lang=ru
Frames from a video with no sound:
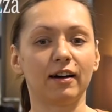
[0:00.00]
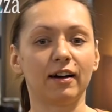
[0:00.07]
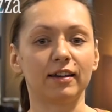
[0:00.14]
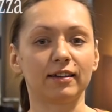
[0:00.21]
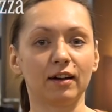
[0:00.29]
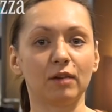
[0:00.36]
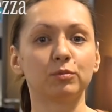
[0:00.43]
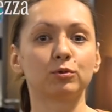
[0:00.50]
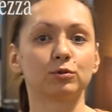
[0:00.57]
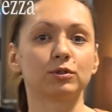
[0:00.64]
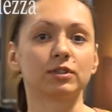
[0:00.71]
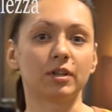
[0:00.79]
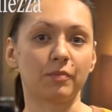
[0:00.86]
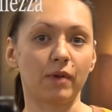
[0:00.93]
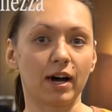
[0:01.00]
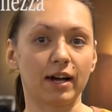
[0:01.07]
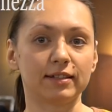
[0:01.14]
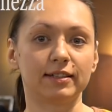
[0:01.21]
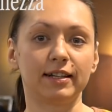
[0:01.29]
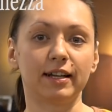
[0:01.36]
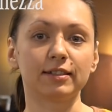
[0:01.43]
А, я буду
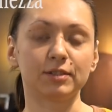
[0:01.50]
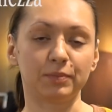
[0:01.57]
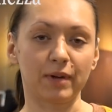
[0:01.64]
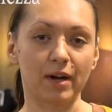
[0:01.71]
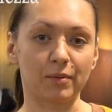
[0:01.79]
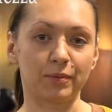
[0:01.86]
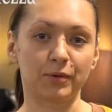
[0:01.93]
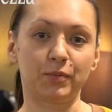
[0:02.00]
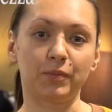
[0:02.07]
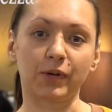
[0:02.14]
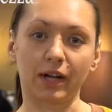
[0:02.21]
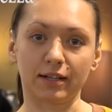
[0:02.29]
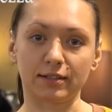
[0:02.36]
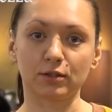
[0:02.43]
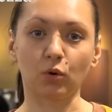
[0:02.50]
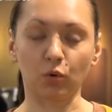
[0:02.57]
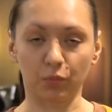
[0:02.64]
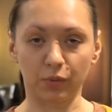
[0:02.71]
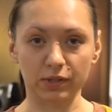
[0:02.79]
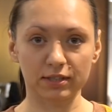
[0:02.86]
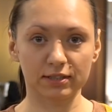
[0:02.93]
сама для себя подбирать
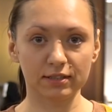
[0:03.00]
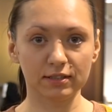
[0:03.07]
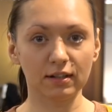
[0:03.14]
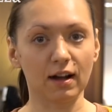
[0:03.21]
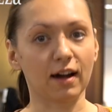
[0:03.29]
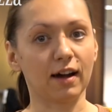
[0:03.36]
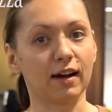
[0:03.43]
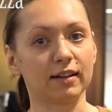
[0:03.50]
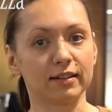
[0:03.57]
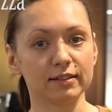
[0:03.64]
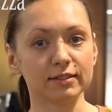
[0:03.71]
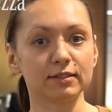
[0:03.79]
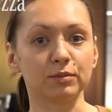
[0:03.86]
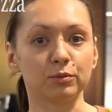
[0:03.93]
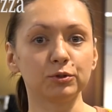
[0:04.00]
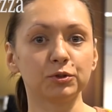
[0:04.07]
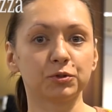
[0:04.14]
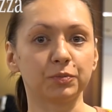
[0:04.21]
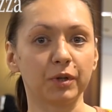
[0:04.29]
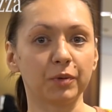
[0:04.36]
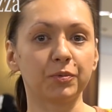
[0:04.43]
образы, а Настя
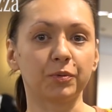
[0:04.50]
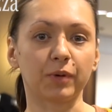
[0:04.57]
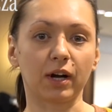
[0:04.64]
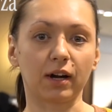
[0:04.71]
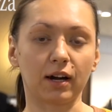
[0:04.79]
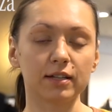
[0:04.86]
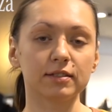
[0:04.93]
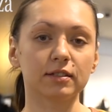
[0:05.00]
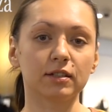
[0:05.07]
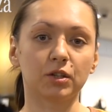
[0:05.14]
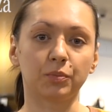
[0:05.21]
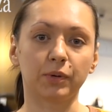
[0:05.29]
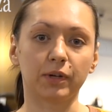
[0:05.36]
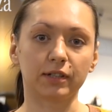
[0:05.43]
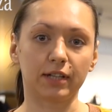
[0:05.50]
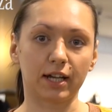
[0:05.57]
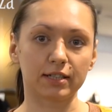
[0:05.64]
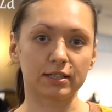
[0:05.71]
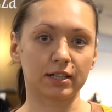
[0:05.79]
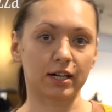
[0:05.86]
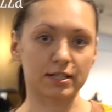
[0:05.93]
будет мне помогать и
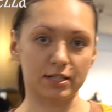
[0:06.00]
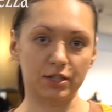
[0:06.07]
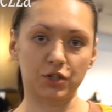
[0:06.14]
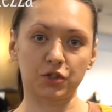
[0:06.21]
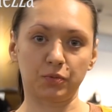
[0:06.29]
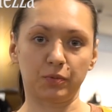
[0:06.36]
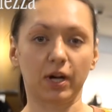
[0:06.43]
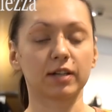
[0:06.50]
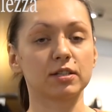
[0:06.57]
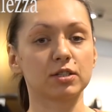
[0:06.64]
дополнять их различными